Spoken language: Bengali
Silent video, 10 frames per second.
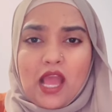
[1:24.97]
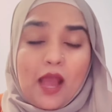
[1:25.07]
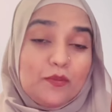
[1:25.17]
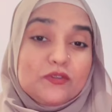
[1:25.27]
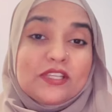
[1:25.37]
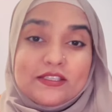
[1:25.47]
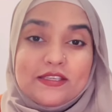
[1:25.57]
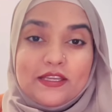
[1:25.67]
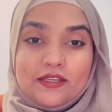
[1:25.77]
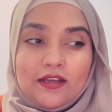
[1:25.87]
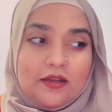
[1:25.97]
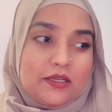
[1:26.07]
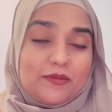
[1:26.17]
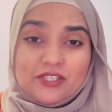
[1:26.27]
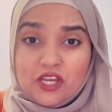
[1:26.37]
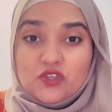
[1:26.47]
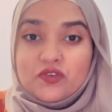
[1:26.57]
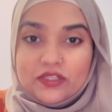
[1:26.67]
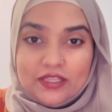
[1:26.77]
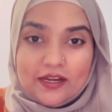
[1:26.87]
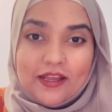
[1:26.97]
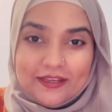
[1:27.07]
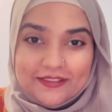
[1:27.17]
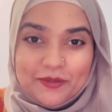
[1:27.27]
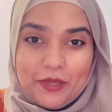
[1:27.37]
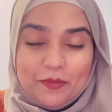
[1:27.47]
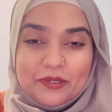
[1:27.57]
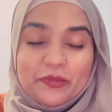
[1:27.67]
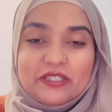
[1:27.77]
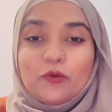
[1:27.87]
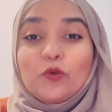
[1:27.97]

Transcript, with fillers: আম্মু সাজে আমার শাশুড়ি তারা আলাদা ব্যাপার বাট